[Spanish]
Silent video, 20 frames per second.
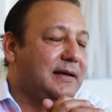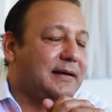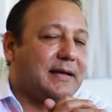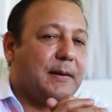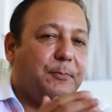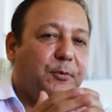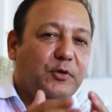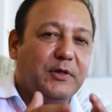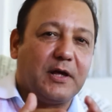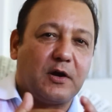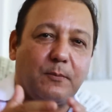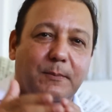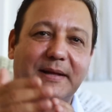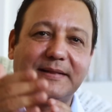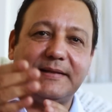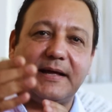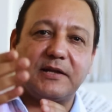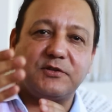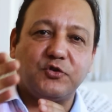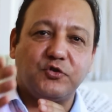que pudieron
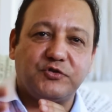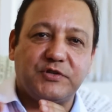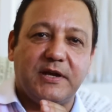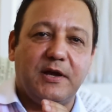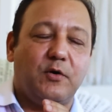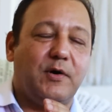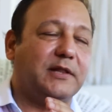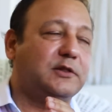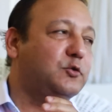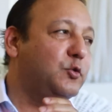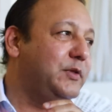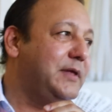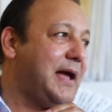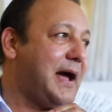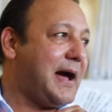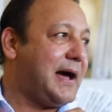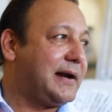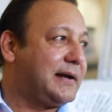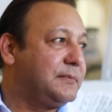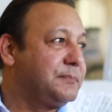mandar sus hijos a
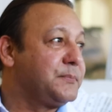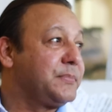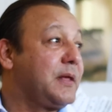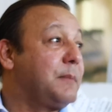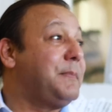estudiar,